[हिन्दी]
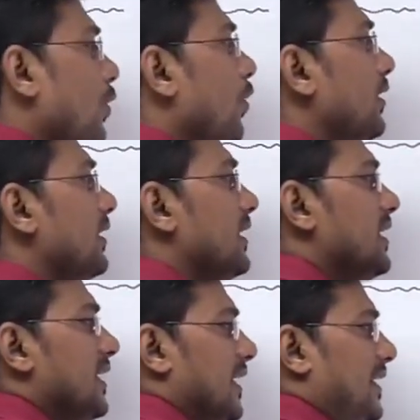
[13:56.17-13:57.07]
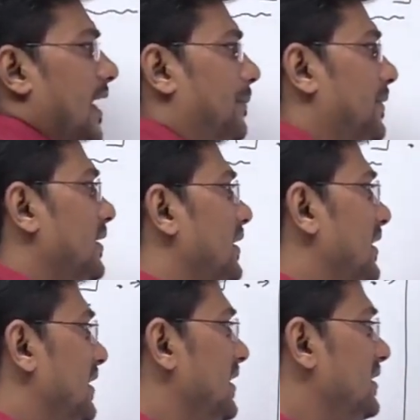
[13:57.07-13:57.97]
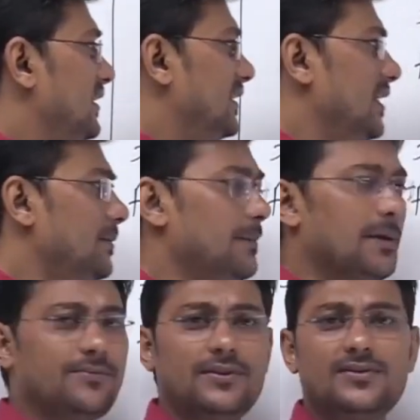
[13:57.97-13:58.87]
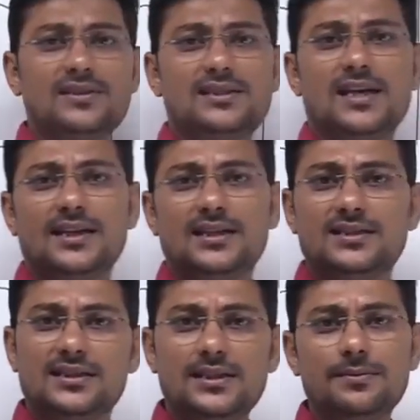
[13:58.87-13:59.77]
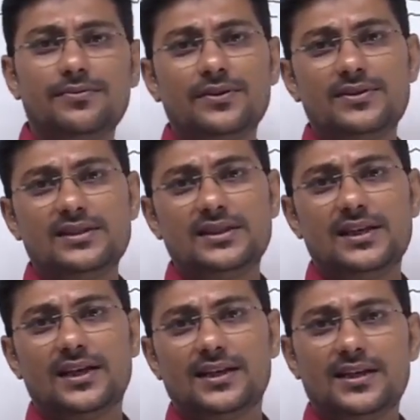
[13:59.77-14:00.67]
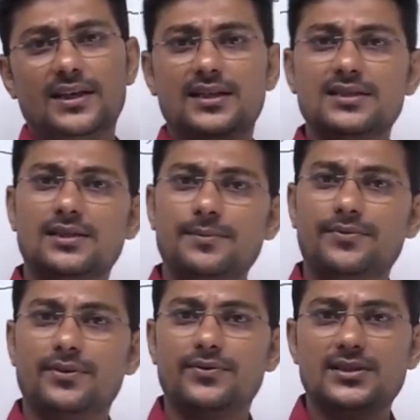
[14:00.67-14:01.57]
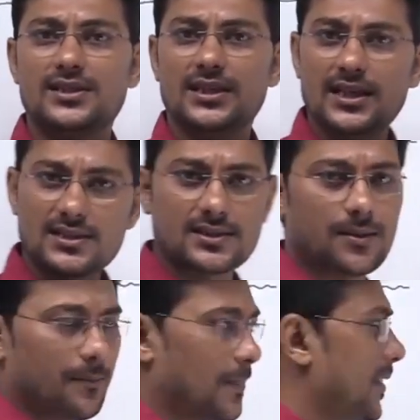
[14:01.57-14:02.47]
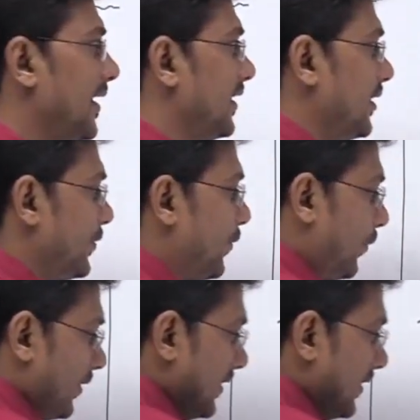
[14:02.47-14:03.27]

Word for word: और यहां पर ये जितनी भी बार फ्रिक्वेंसी आ रही जितनी भी फ्रीक्वेंसी यहां आ रही है इन सभी फ्रिक्वेंसी का सम यानी कि योग